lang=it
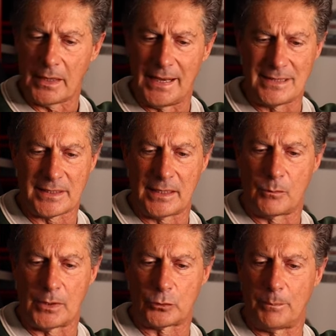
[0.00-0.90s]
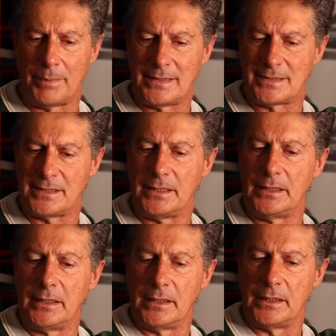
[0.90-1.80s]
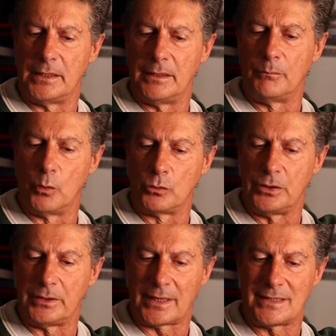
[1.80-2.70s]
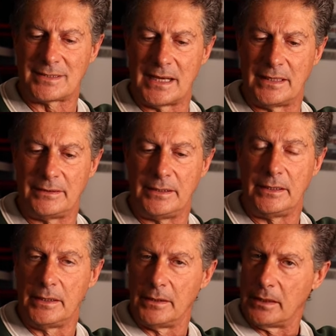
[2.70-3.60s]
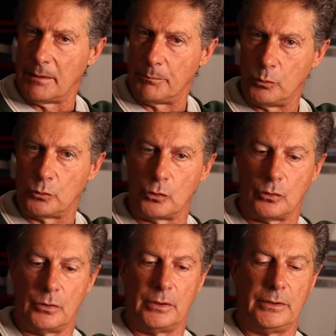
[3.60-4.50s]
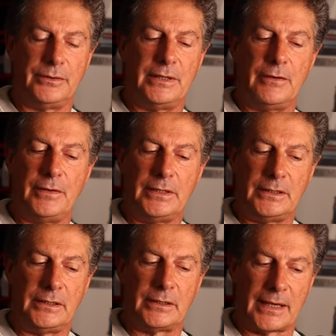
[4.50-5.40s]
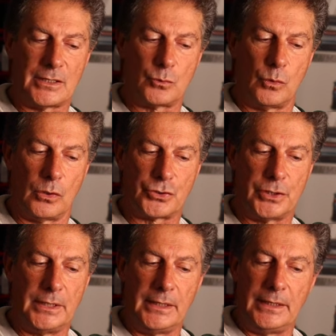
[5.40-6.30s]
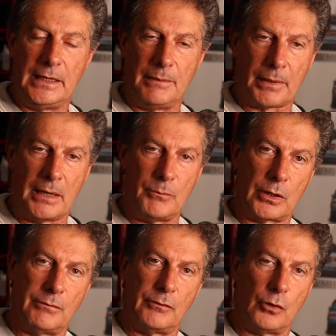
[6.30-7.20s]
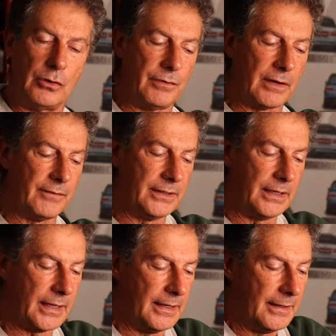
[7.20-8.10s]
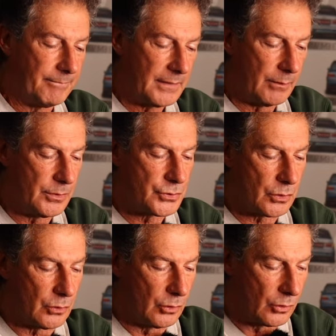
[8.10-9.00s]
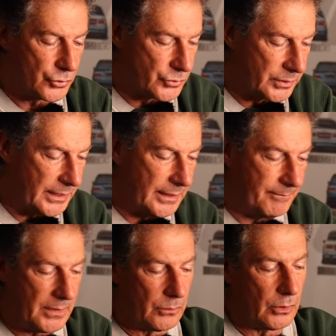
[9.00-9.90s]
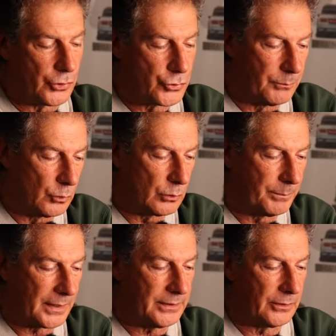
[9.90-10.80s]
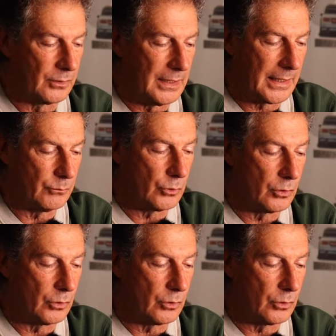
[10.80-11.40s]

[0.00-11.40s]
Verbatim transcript: essere quattro pezzi eh, molto interessanti appunto eh, definiti dress watch. Il primo che vi voglio far vedere è questo orologio che è un orologio molto particolare, un